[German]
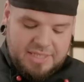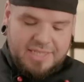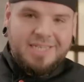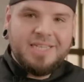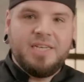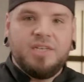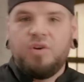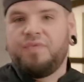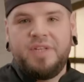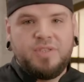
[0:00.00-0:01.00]
ist innen drinnen
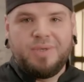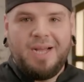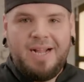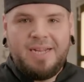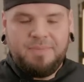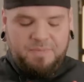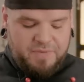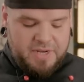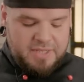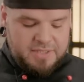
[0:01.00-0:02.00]
noch viel zu kalt.
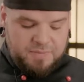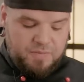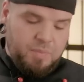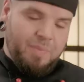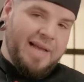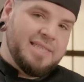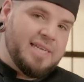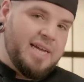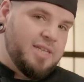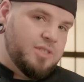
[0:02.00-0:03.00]
Wenn ihr es von beiden
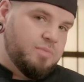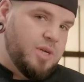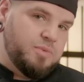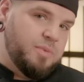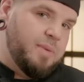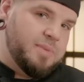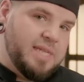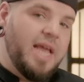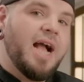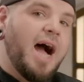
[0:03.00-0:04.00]
Seiten, zum Beispiel beim
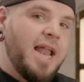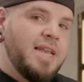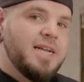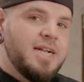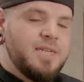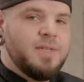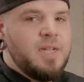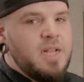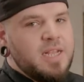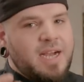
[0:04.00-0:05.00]
Steak, angrillt,
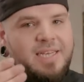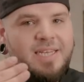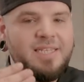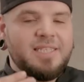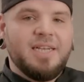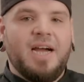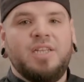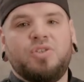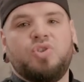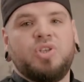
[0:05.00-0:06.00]
kann die Hitze gar
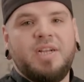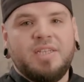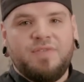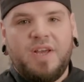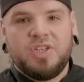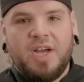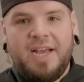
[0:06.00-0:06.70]
nicht so schnell ins Fleisch